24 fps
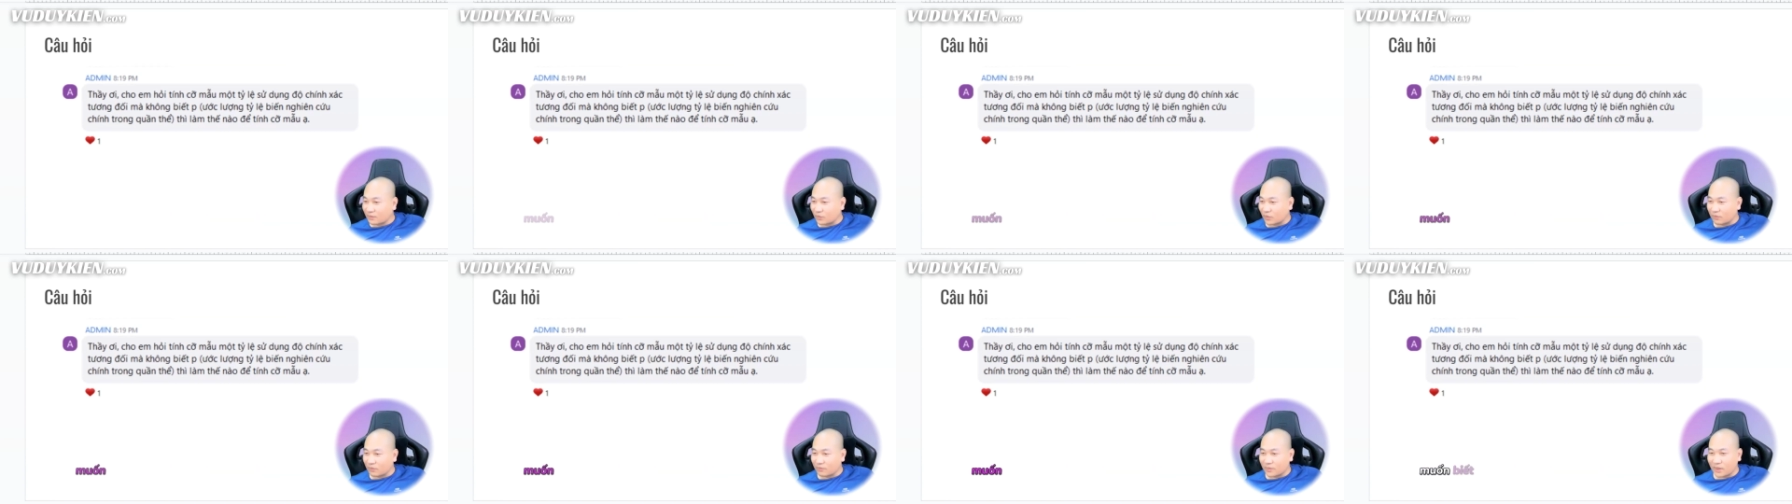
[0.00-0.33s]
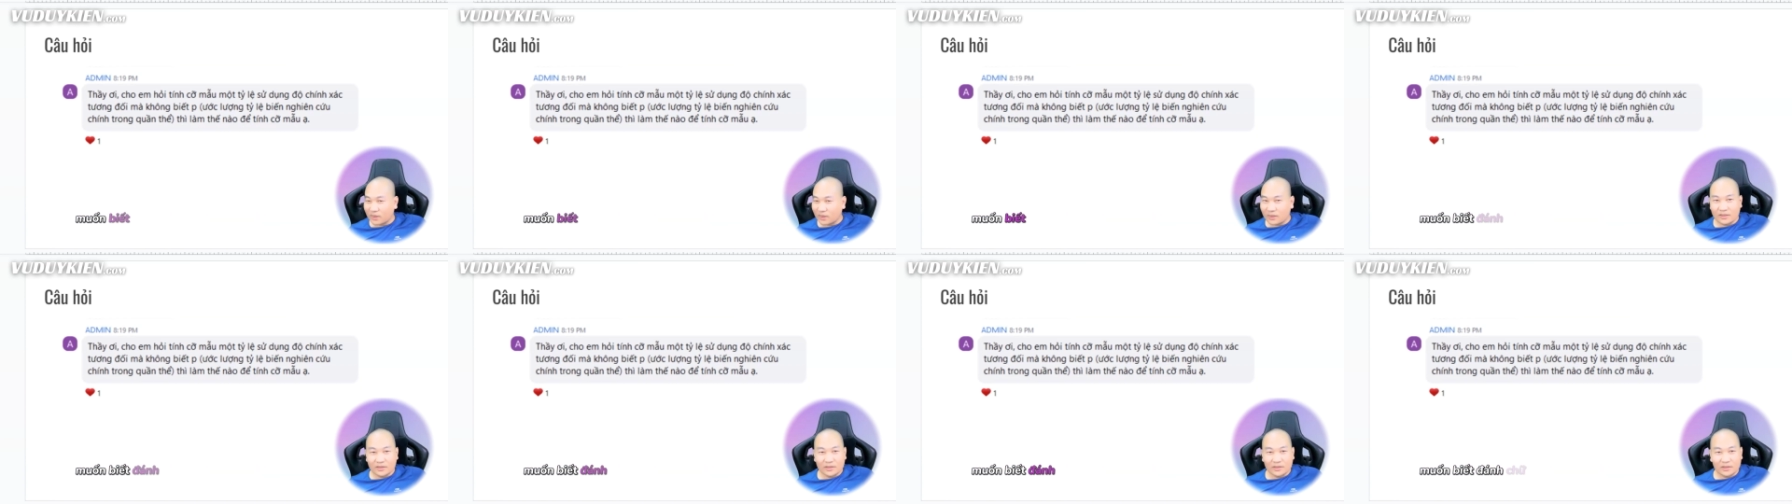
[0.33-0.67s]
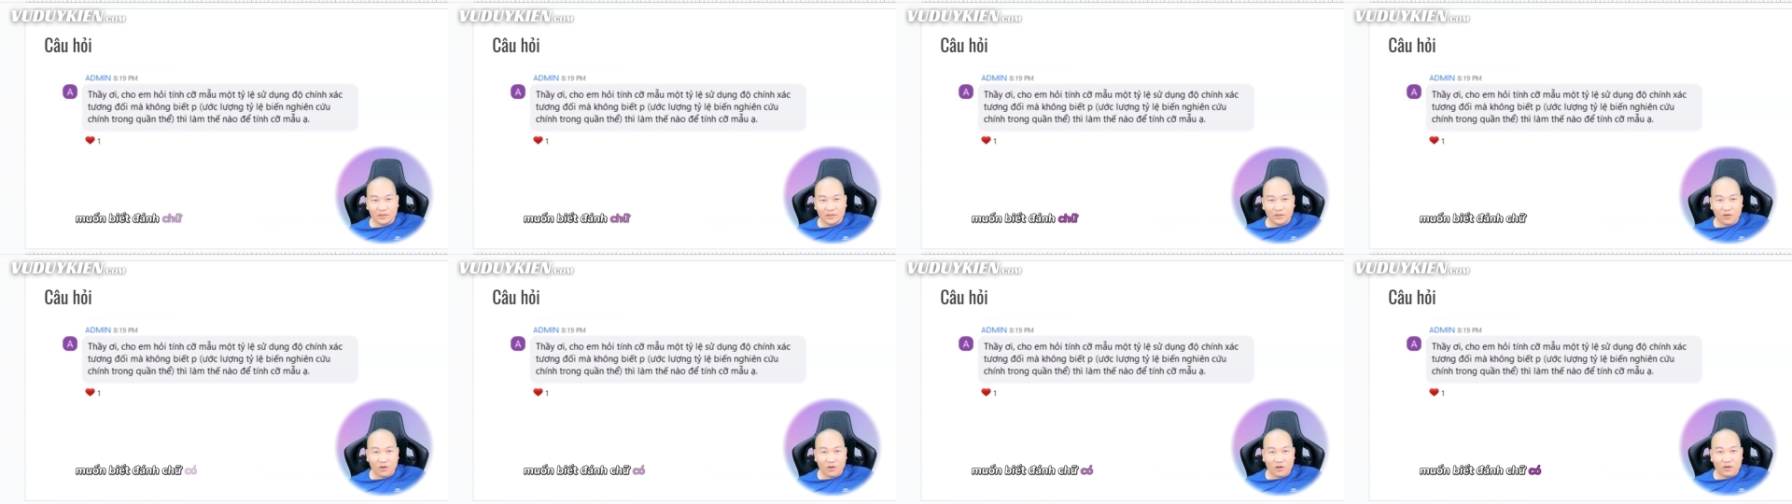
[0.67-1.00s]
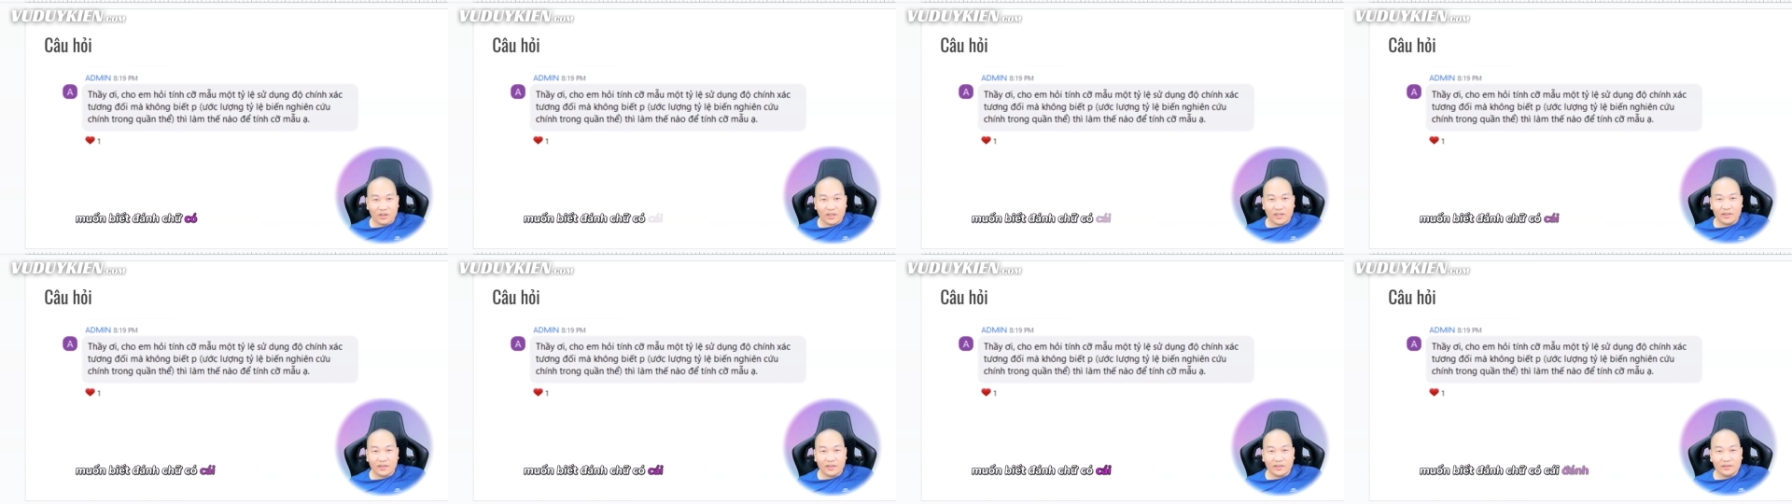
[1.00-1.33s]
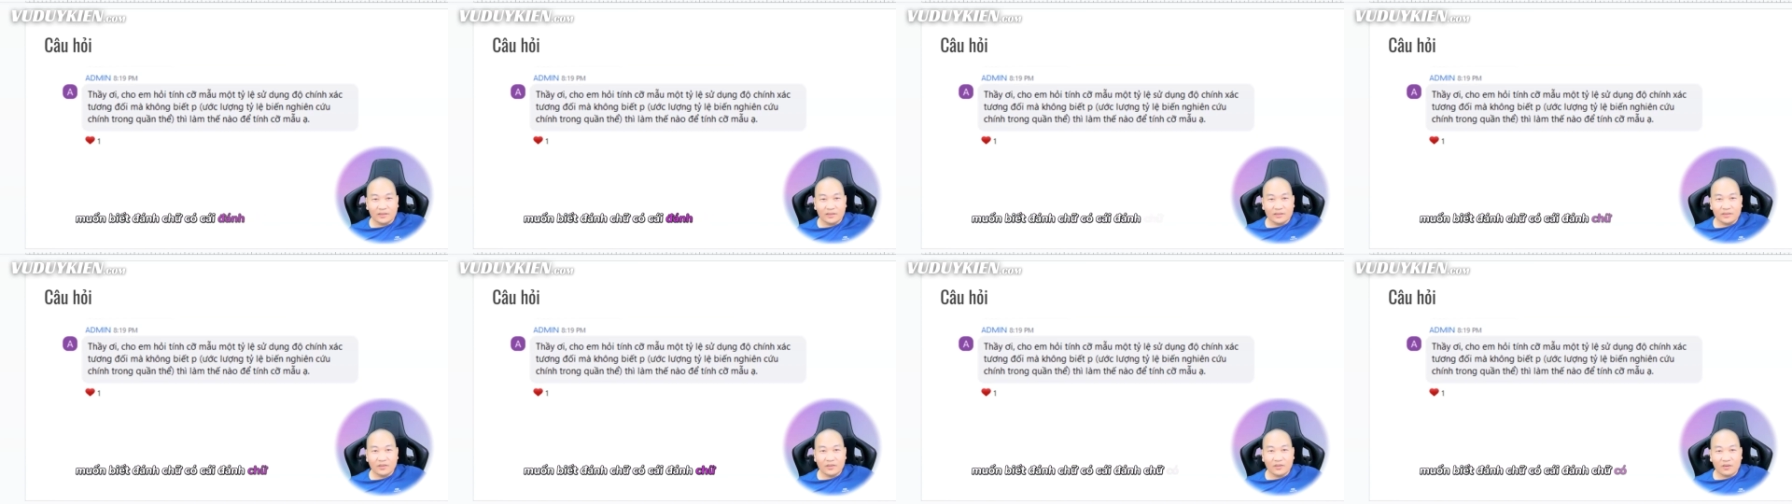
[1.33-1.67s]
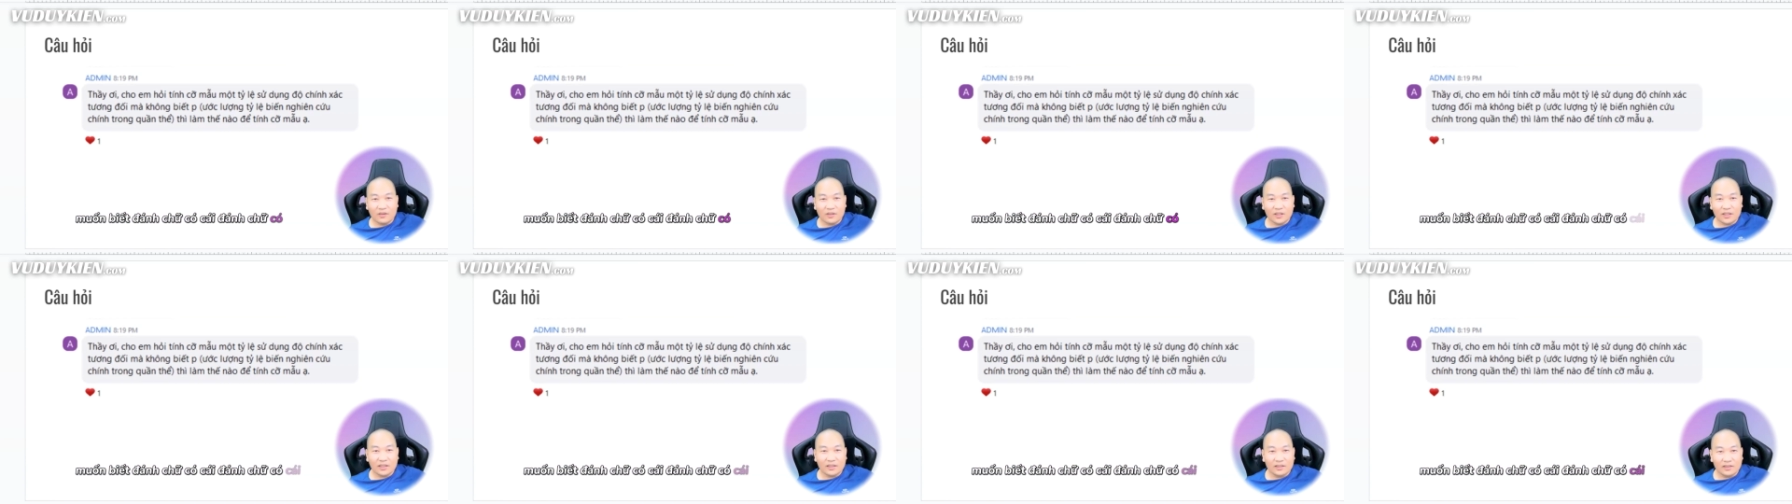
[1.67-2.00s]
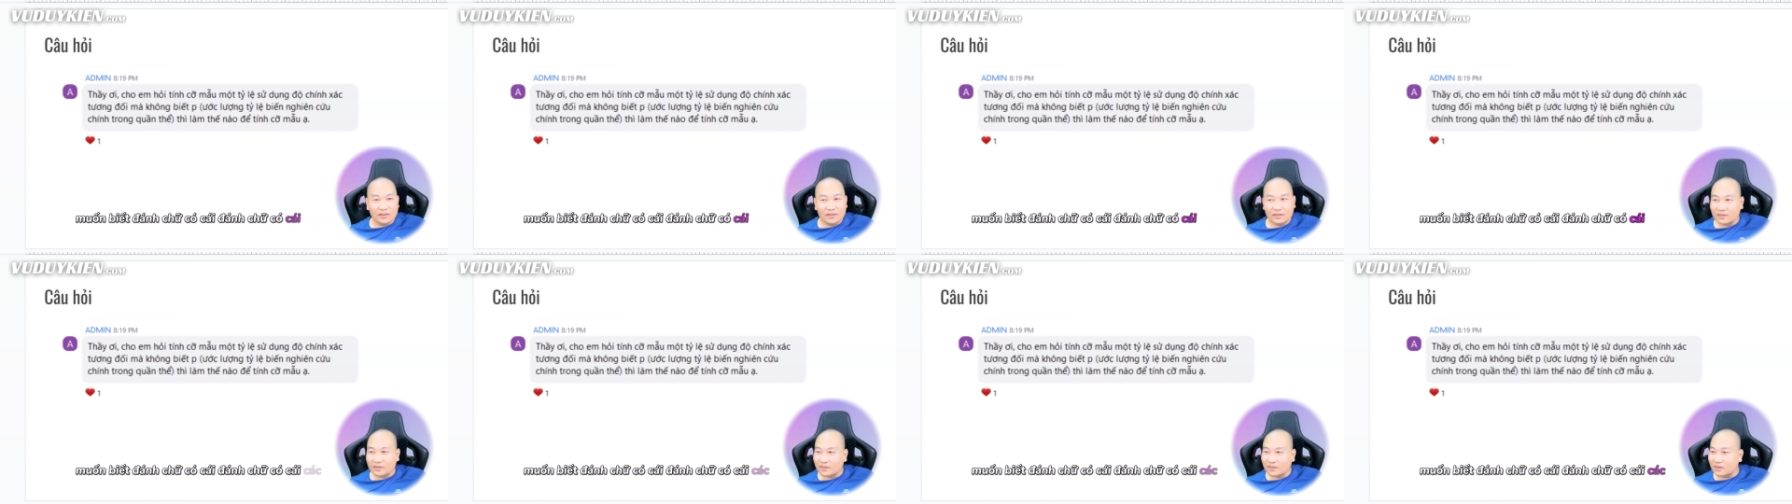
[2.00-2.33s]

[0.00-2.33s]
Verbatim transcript: Muốn biết đánh chữ có cái, đánh chữ có cái.